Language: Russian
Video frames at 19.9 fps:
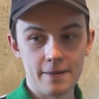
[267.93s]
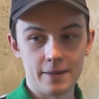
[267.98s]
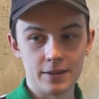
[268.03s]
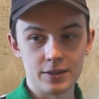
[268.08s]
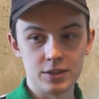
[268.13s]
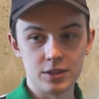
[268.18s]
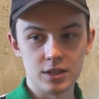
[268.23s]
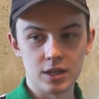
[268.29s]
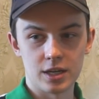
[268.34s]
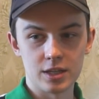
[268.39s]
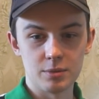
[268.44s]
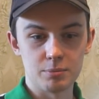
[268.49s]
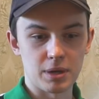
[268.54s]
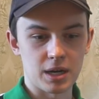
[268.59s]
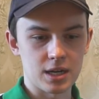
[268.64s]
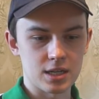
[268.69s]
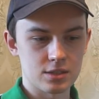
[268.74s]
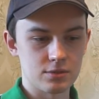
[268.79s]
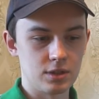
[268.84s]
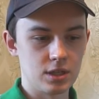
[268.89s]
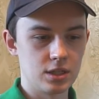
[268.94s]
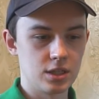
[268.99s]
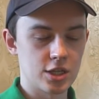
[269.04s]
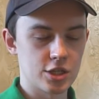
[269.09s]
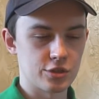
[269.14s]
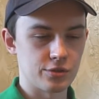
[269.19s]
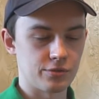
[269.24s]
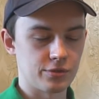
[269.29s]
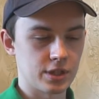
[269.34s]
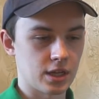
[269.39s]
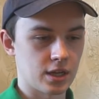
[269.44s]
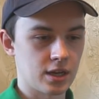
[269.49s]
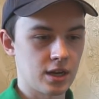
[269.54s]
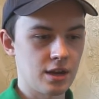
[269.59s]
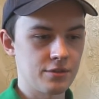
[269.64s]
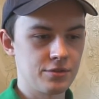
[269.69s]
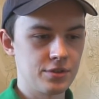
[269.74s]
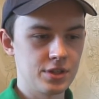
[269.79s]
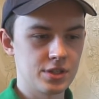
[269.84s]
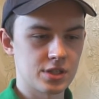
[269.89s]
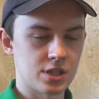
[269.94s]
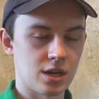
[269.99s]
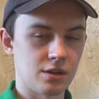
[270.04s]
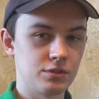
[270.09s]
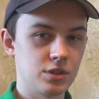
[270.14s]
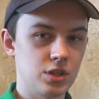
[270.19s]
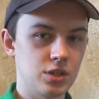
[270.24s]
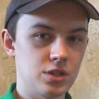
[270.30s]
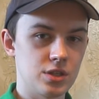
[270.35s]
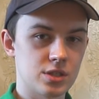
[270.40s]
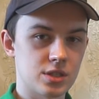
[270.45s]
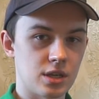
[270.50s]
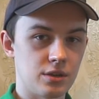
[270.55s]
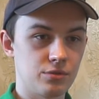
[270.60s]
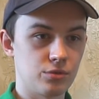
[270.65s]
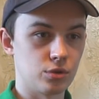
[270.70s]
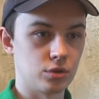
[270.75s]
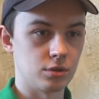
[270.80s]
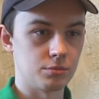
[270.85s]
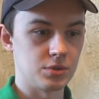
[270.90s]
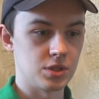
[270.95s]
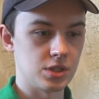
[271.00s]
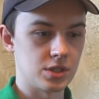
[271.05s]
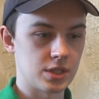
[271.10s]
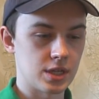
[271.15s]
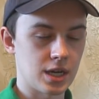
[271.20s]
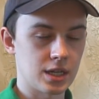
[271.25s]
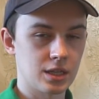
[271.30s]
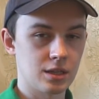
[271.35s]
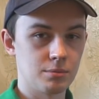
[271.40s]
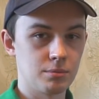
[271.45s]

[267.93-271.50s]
И они показывали даже фотографии в сравнении с iPhone 10.